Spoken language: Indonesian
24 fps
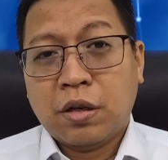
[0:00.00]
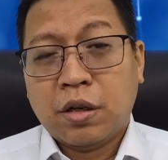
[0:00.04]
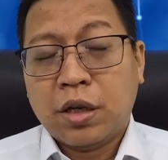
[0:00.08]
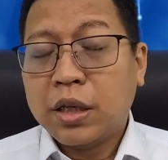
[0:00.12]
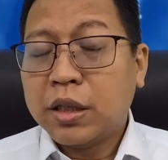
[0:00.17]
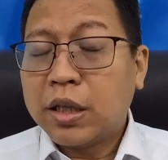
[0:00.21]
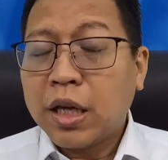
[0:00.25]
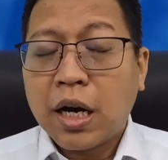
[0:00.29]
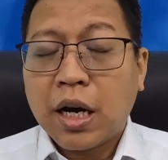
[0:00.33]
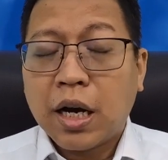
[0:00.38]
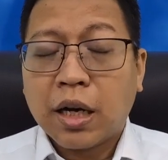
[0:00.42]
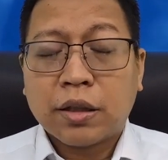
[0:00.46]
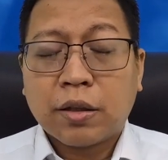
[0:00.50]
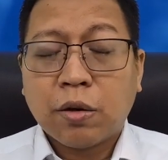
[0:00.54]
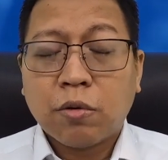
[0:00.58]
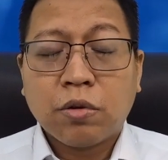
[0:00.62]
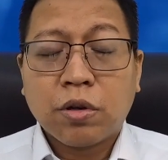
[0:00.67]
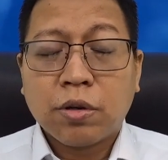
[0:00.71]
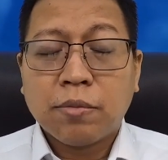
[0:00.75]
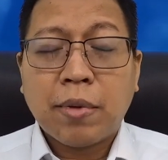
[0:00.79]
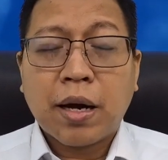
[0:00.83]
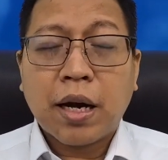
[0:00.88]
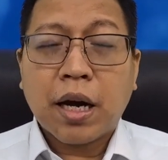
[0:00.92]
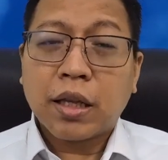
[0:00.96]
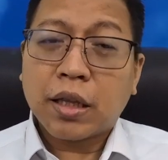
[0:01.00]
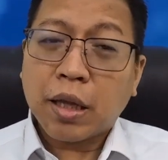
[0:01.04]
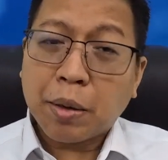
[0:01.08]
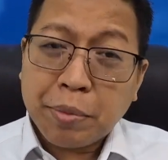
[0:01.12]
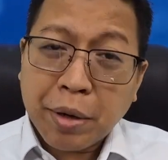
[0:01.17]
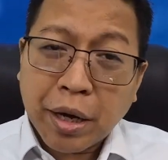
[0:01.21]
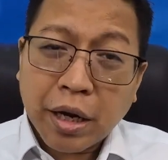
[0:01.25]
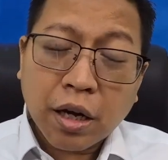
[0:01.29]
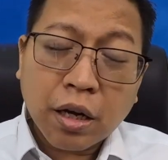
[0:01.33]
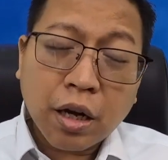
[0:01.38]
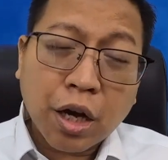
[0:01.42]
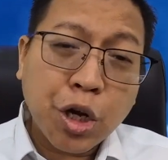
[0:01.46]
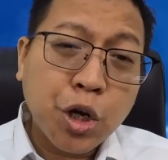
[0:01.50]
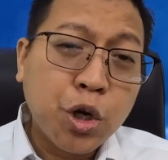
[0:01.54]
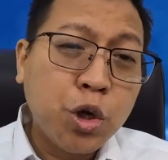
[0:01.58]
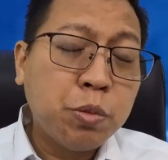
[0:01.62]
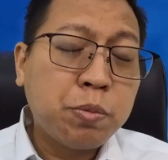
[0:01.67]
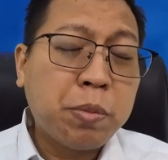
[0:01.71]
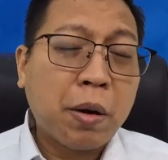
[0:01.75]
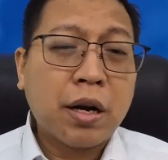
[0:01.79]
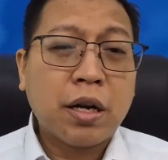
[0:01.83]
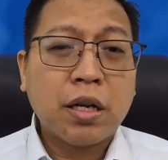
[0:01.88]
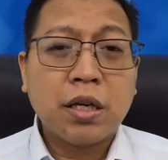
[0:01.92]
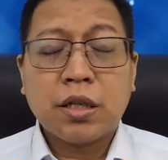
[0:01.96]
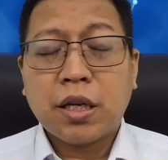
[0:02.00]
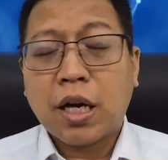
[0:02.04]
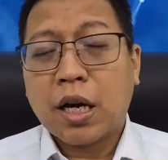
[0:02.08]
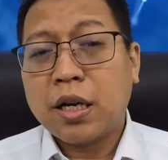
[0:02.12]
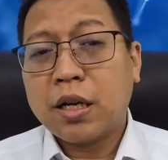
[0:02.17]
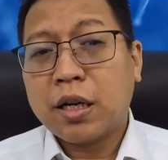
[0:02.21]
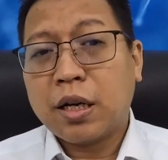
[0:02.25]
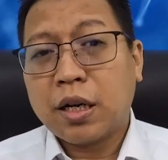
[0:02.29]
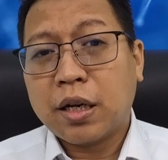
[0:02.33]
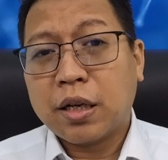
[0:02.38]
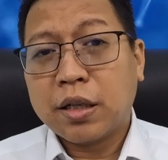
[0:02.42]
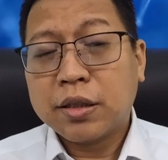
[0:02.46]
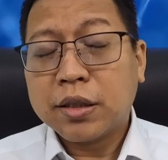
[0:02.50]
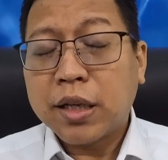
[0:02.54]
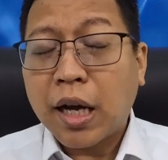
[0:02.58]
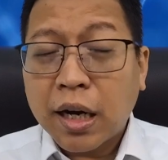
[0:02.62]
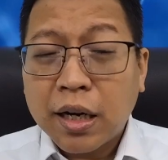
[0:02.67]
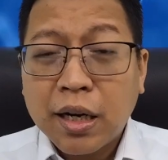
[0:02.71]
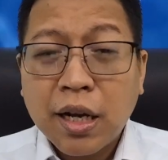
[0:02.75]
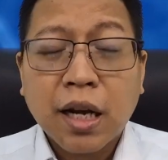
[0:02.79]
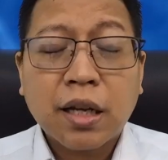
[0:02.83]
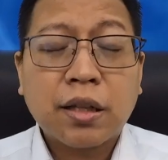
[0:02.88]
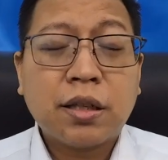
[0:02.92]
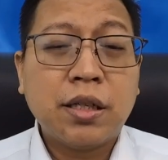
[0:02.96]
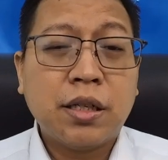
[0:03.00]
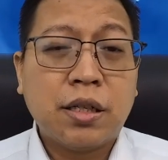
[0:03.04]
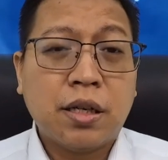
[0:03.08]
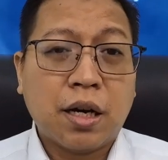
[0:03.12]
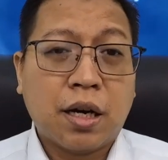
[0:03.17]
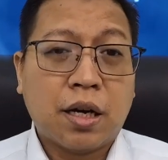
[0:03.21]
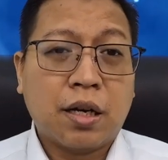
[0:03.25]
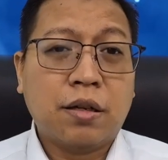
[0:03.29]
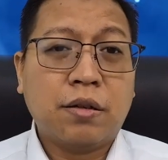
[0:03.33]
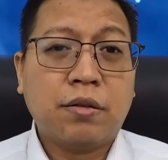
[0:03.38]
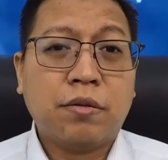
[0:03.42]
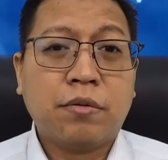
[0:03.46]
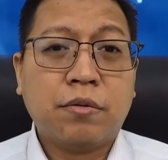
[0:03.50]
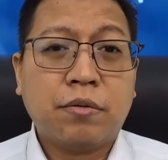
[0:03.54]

Kita nggak tahu kemana, tapi ada kehidupan di sana. Sadar tidak?